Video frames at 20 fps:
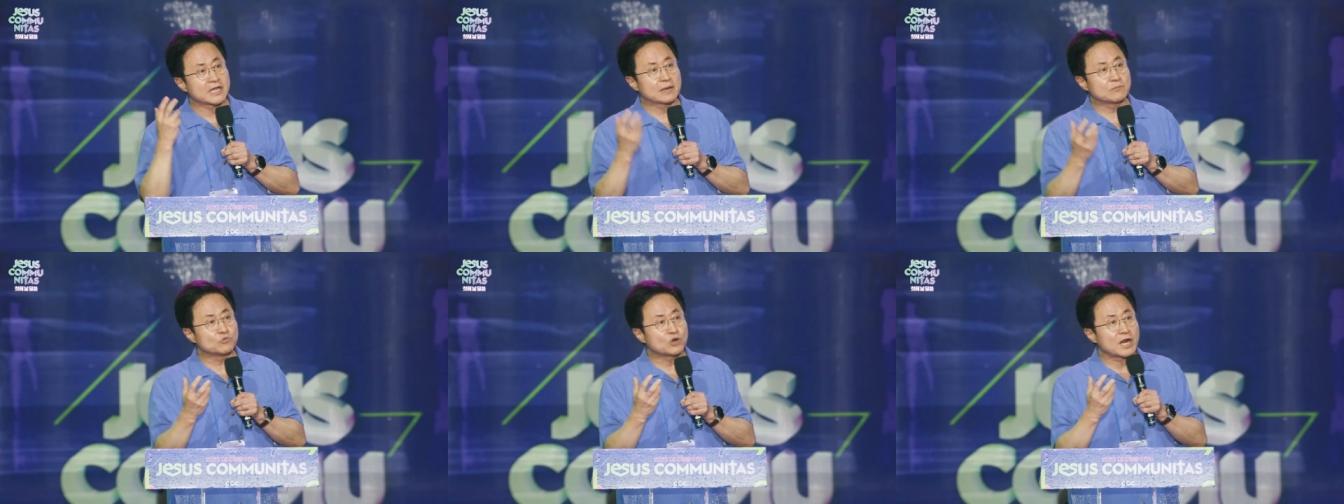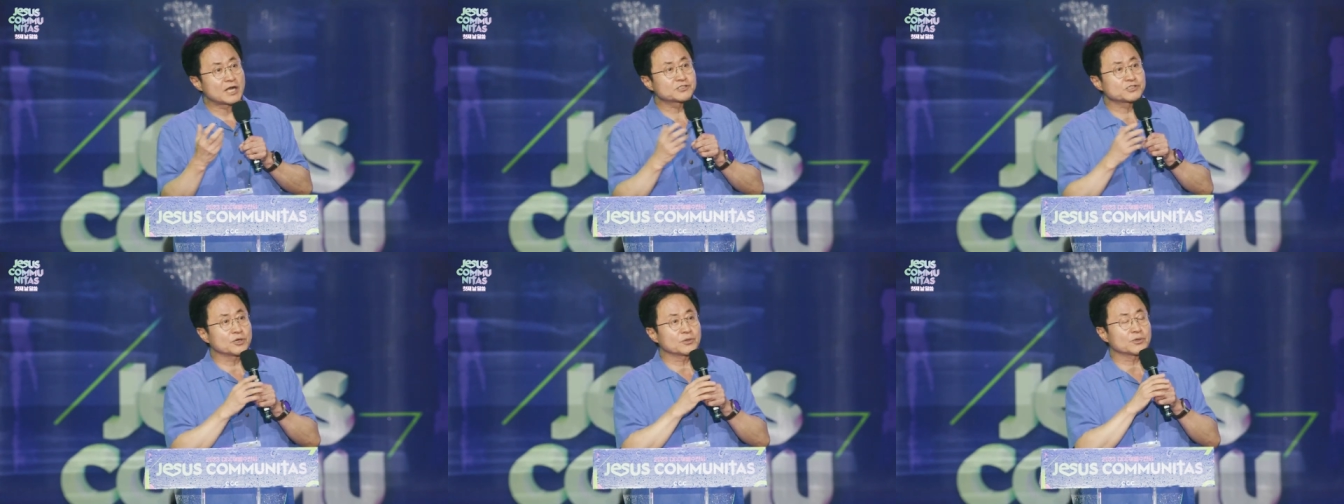
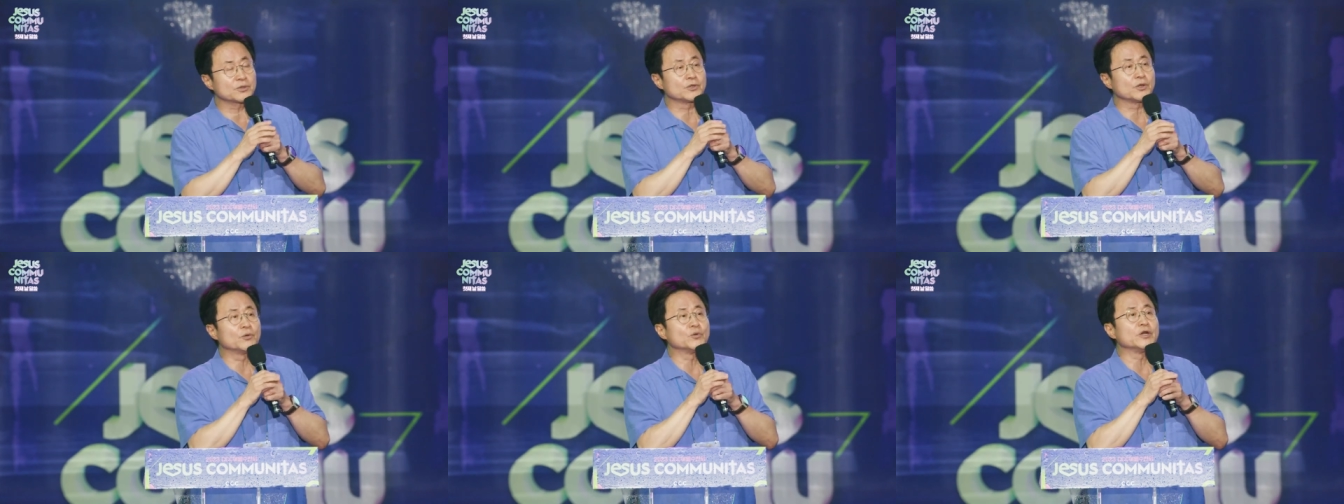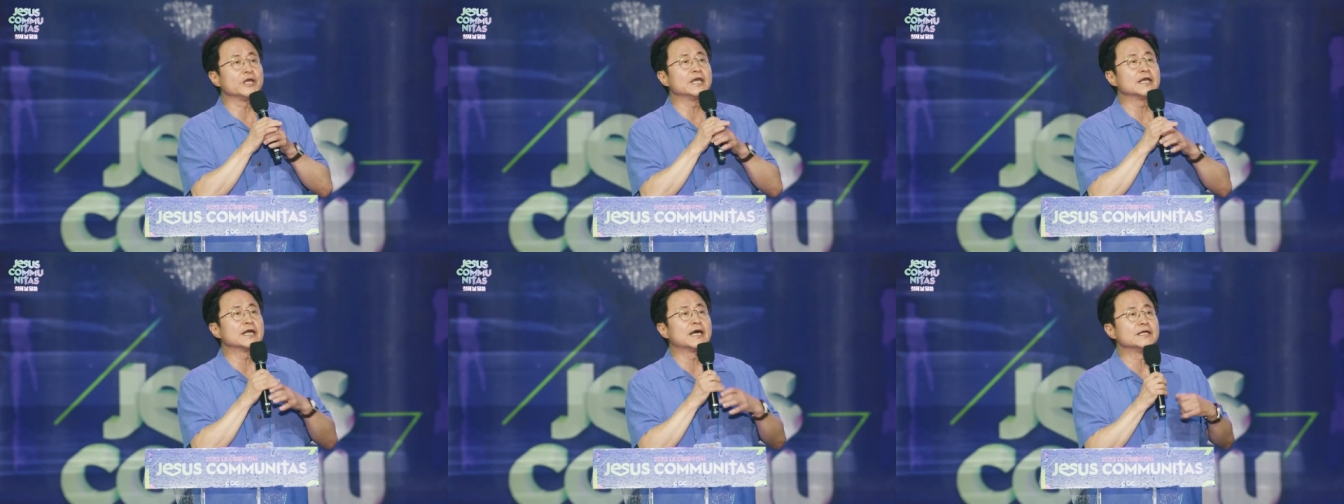생물학적으로도
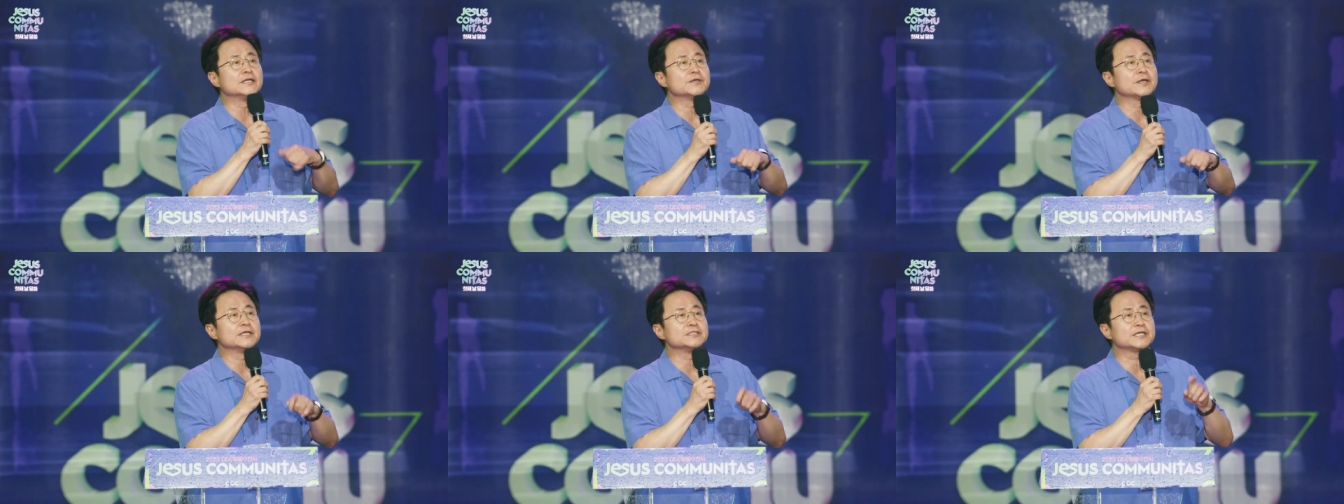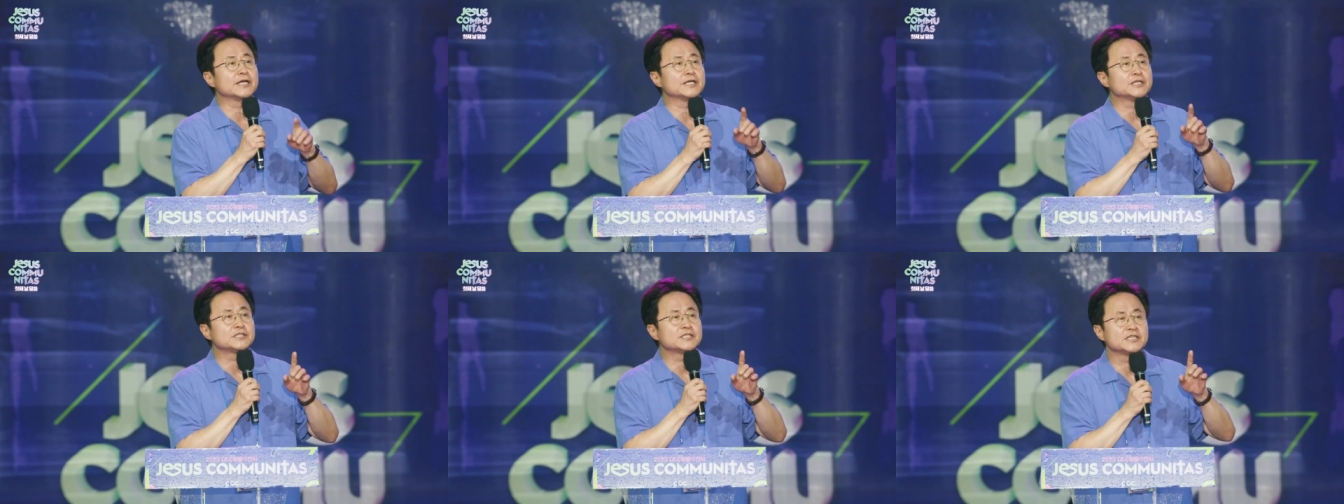우리 인간은
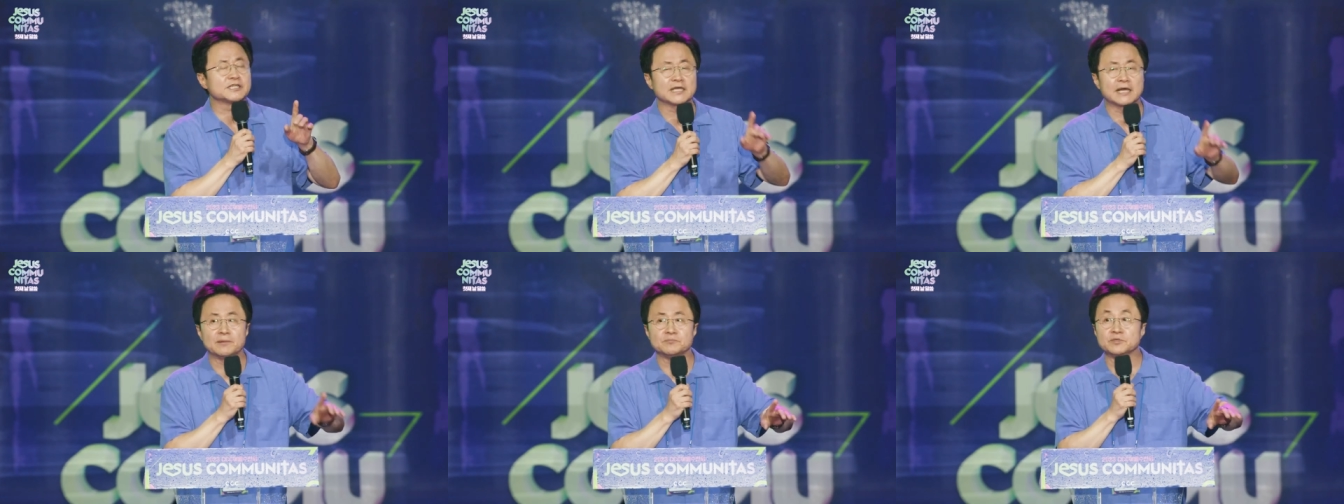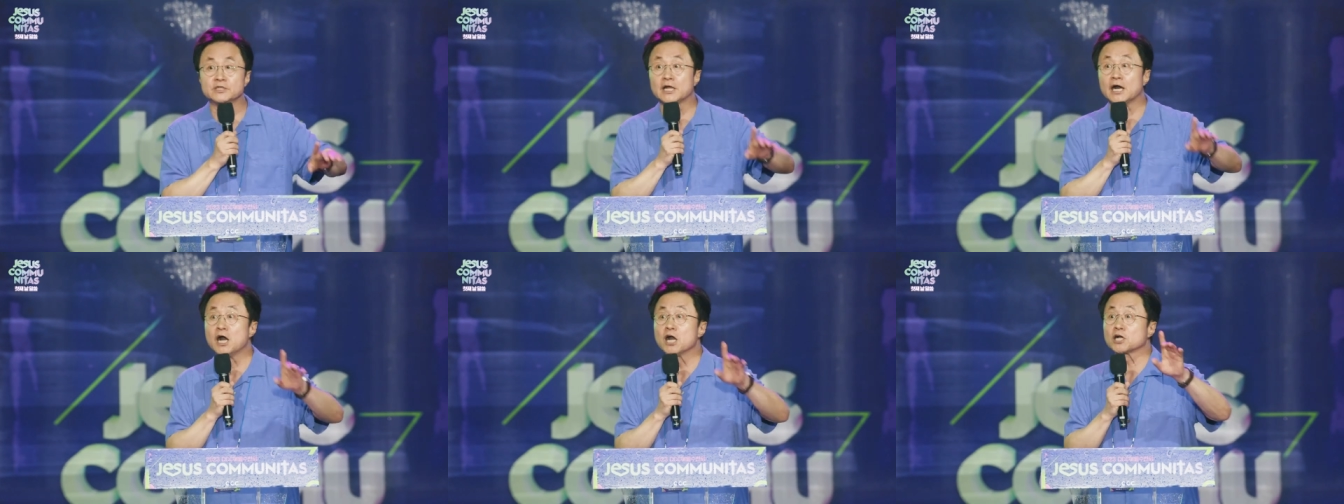굉장히
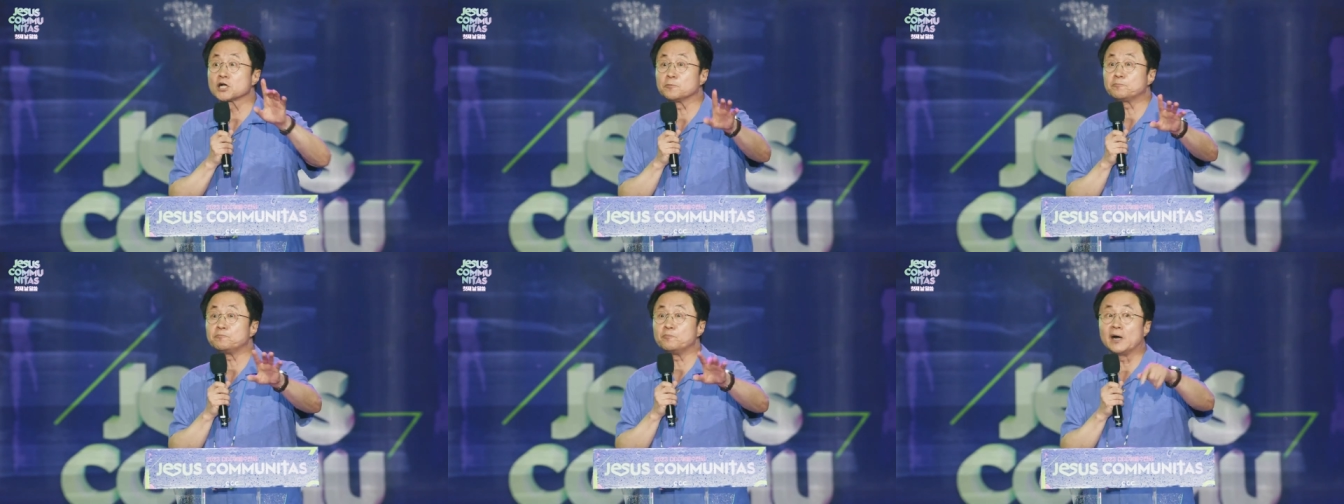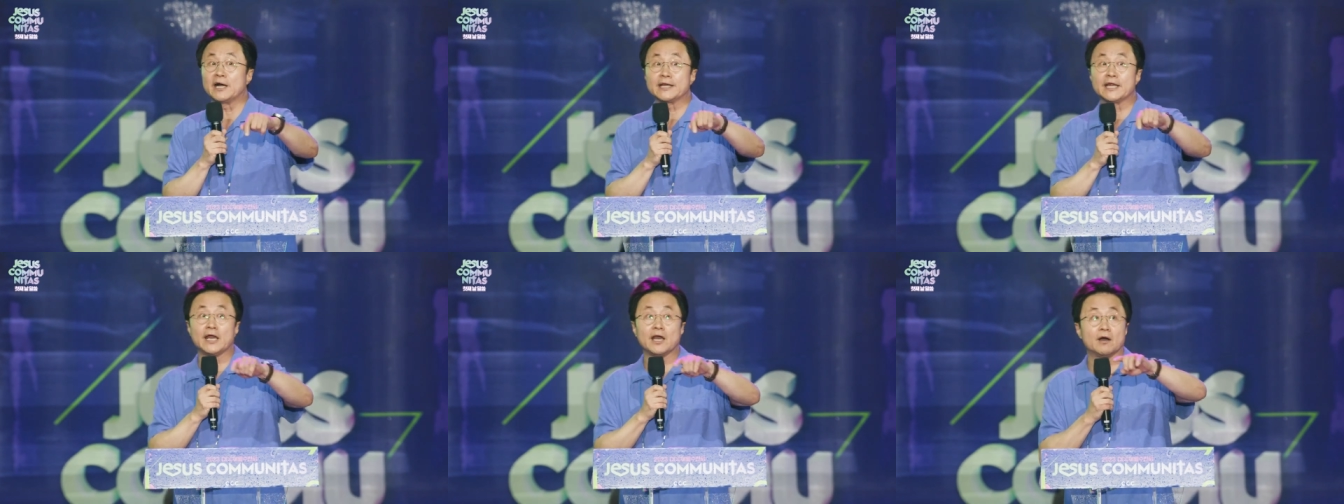특이합니다.
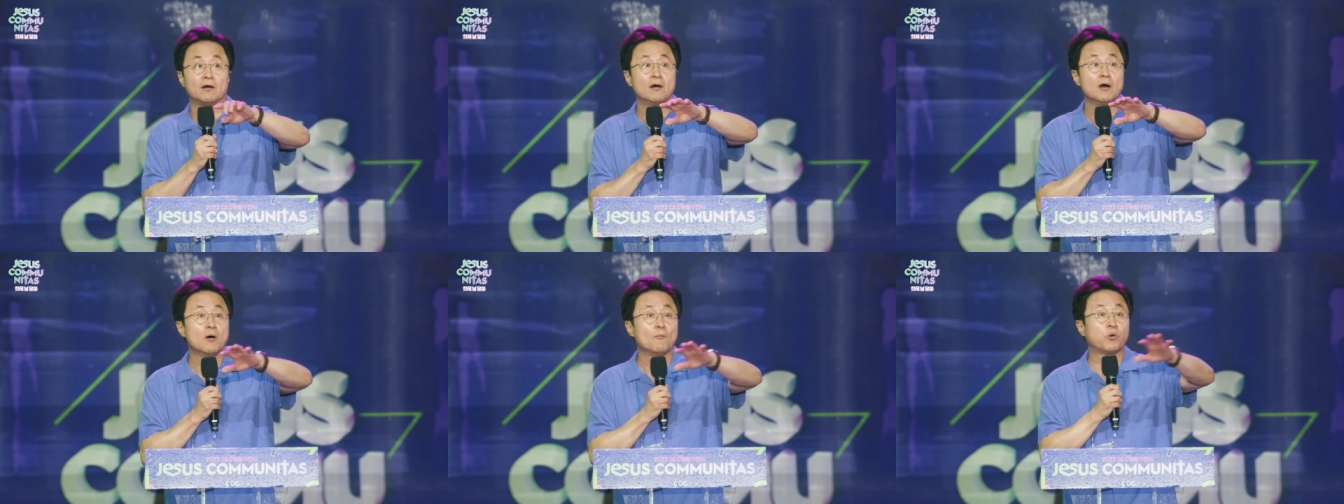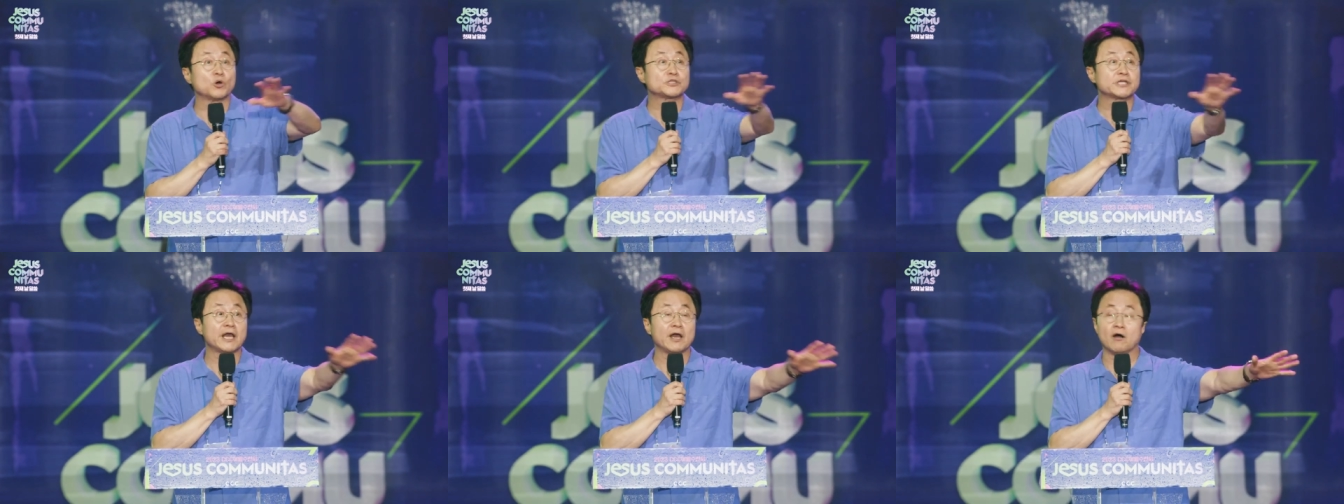그뿐만이에요.
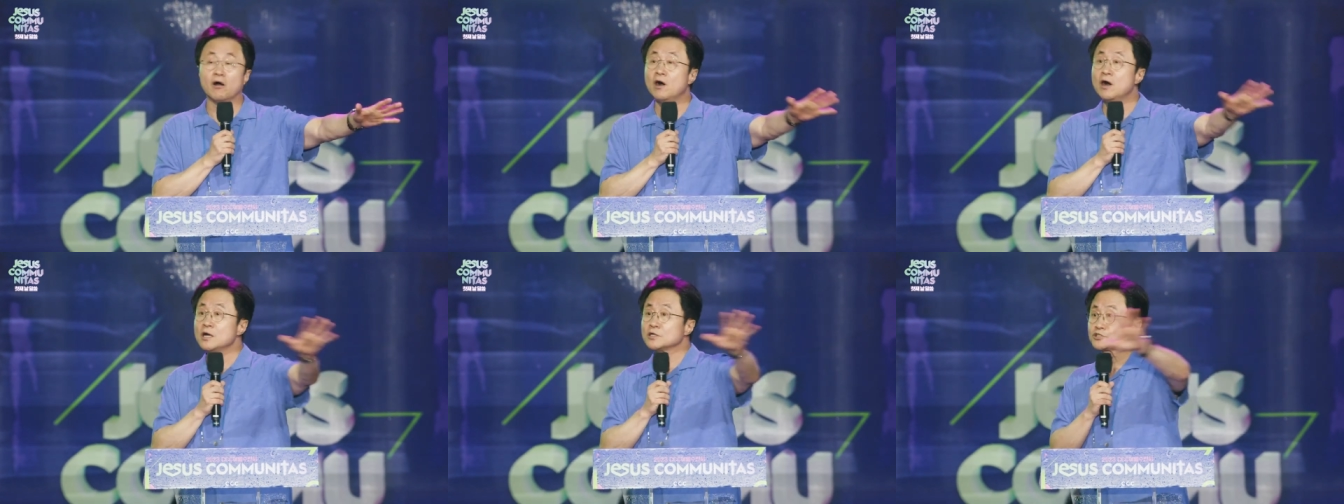보세요.